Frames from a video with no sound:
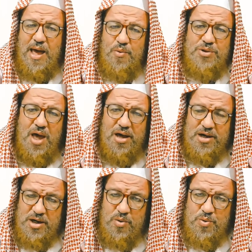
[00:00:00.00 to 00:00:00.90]
أو
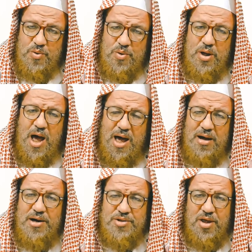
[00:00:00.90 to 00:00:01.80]
نعقل
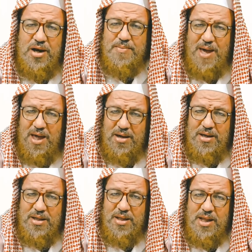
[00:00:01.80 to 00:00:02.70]
عقل طالب حق
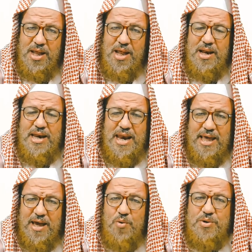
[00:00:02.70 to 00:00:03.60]

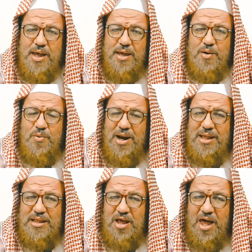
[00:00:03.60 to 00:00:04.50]
لنجونا
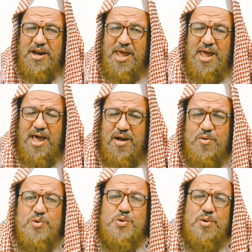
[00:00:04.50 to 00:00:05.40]
ولا أطعنا
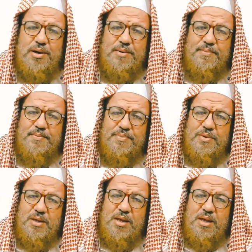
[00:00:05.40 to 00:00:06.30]
الرسل
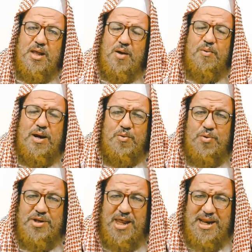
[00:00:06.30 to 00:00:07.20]
ولو
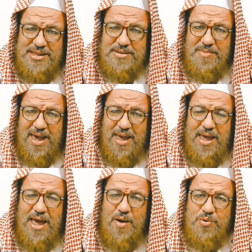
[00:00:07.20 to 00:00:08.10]
كنا نسمع
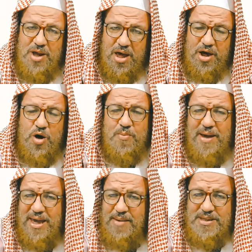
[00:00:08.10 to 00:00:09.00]
أو نعقل هم
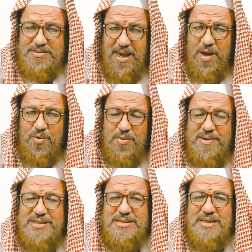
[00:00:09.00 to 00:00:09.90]
بيسمعوا
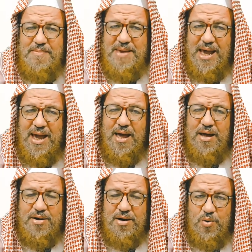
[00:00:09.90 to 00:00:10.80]
بس سماع
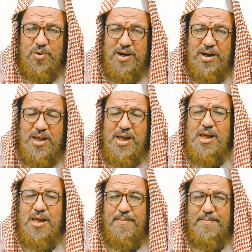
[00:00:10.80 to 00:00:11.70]
رجل
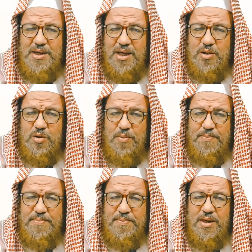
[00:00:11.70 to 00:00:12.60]

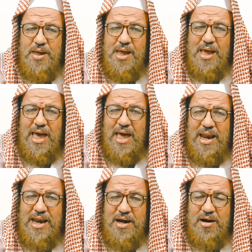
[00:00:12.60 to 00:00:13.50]
بيطلب
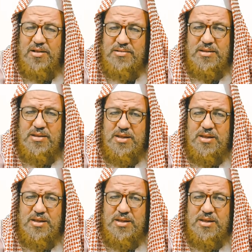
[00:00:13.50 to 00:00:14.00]
الرد